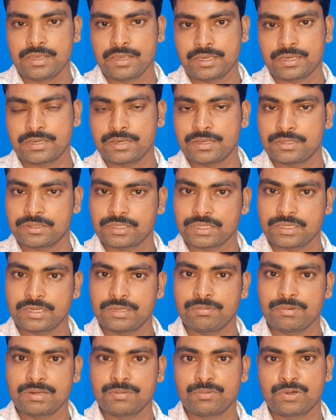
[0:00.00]
एक
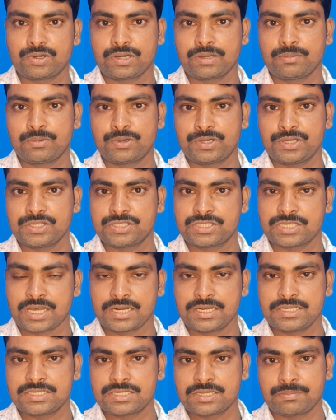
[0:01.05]
तकरीबन मोटा मोटी
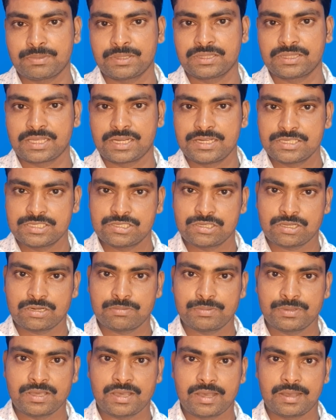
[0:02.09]
चालीस से पैंतालीस हज़ार
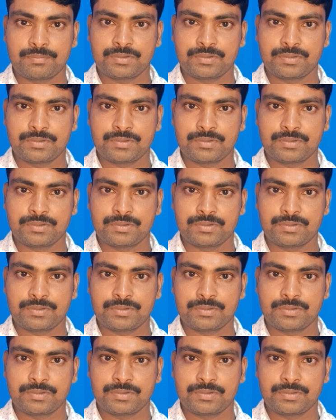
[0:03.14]
रुपये